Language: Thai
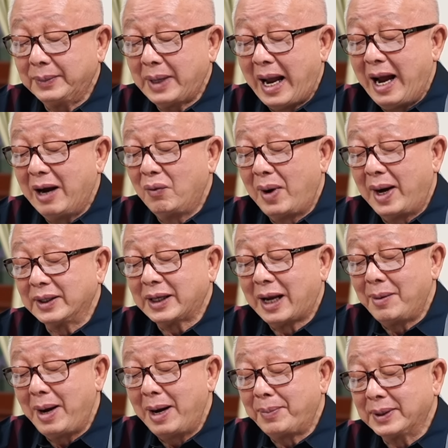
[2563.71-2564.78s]
อ้างว่าสา
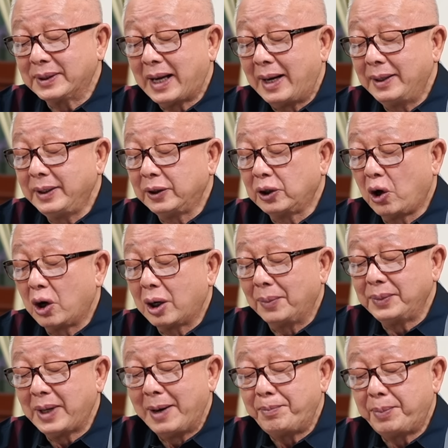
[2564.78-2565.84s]
มารถประสานติดต่อกับ
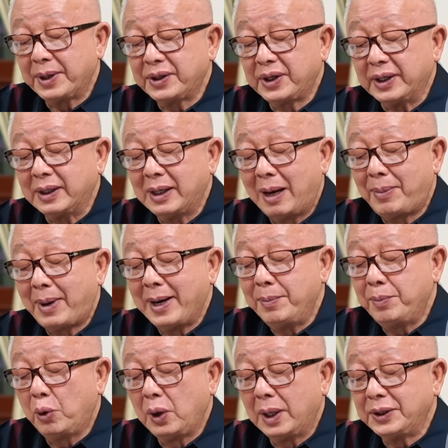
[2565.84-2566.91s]
นายประสิทธิ์อภัย
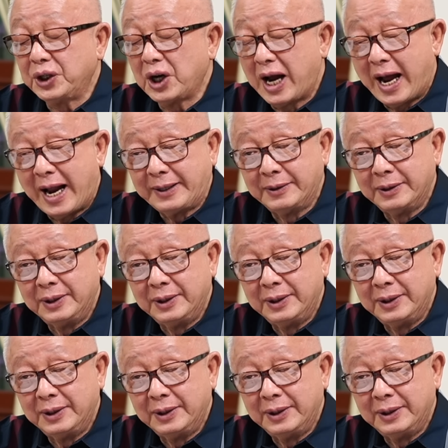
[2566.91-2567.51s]
พลชาญ